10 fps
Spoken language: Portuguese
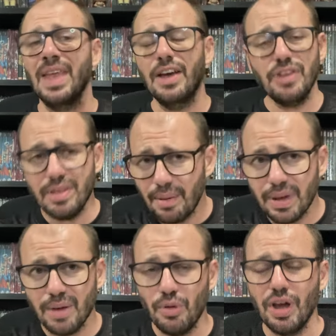A gente sabe o
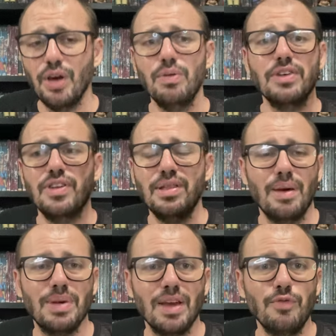que morreu, a gente
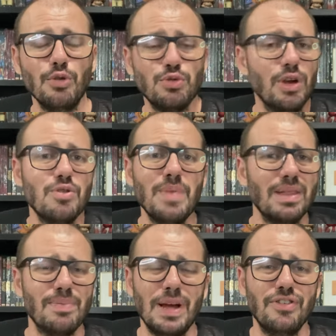sabe o que voltou e
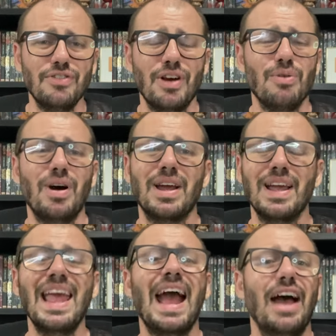começa a partir de agora.